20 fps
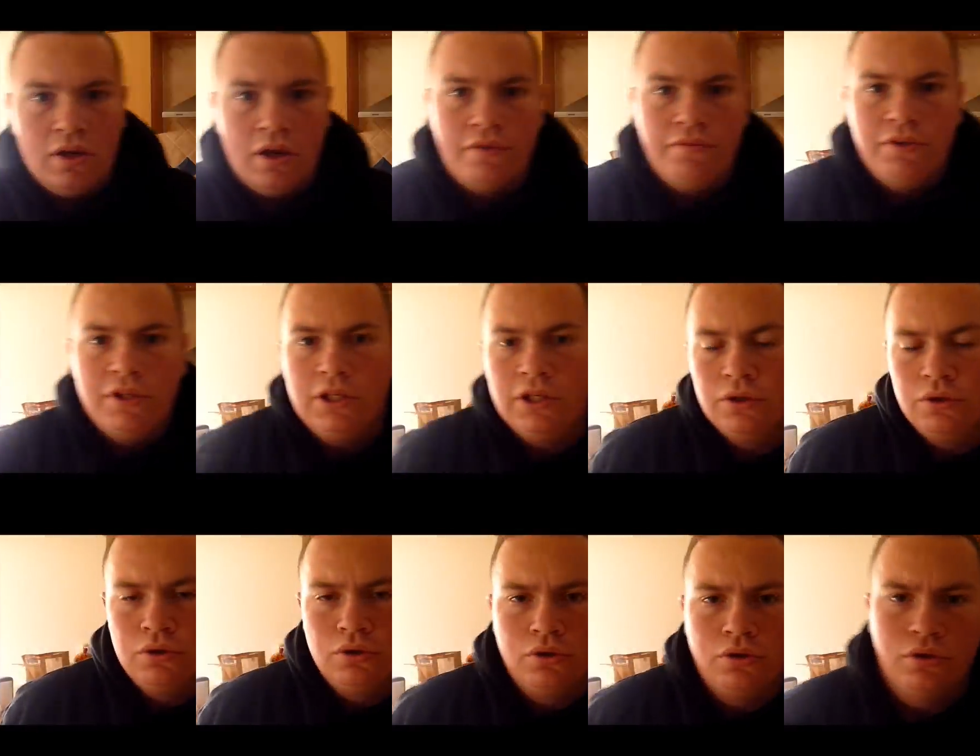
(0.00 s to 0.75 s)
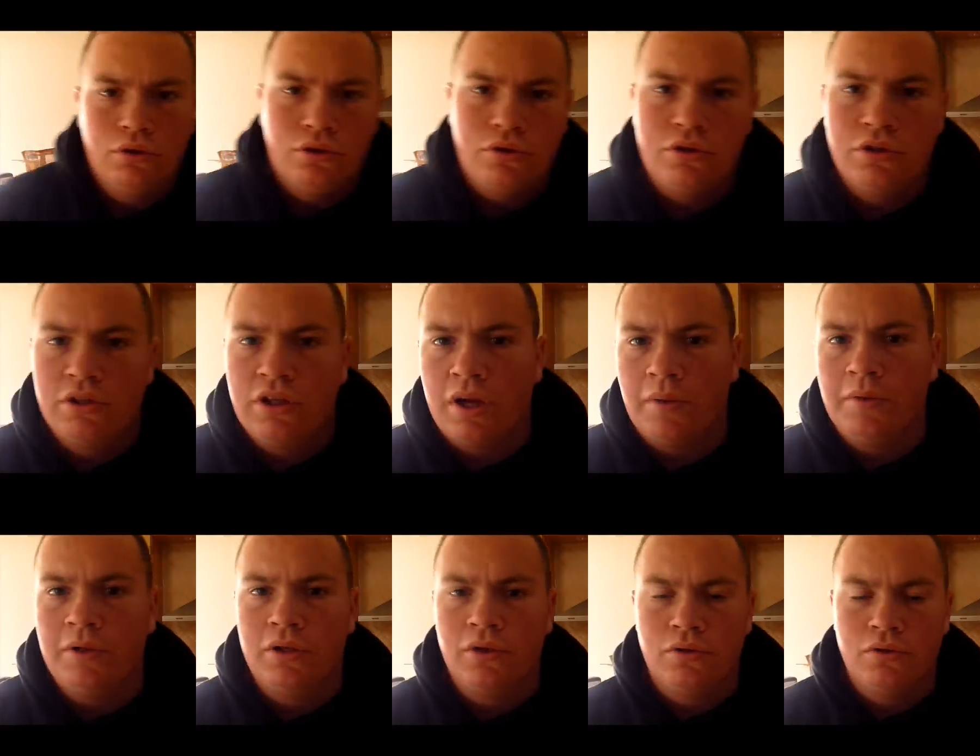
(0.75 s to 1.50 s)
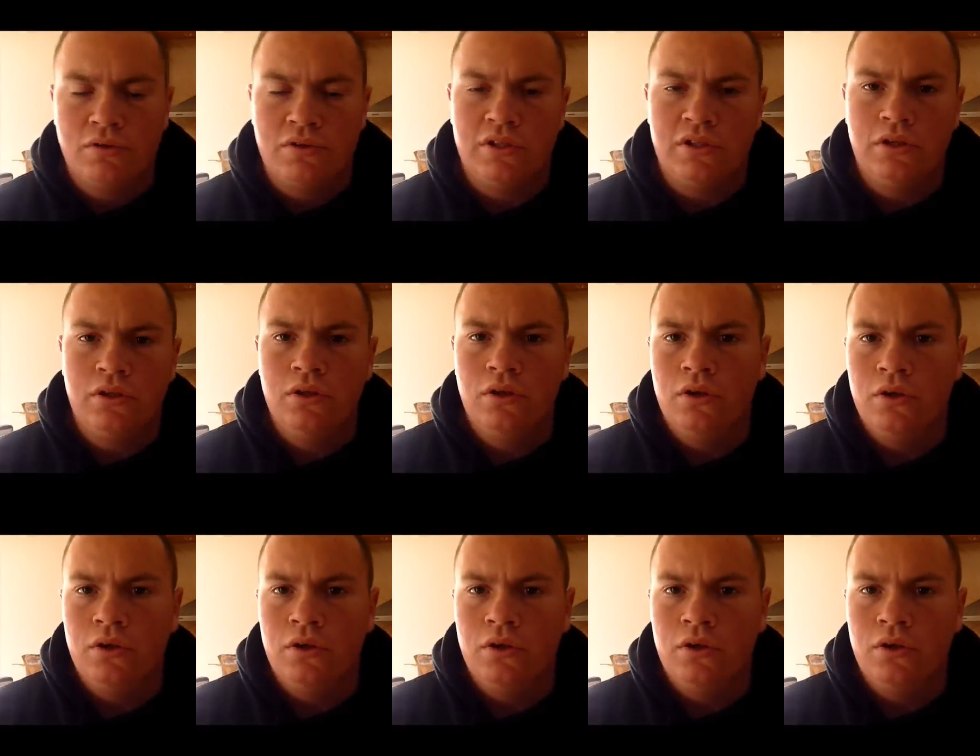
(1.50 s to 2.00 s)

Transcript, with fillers: la vidéo se termine aussi.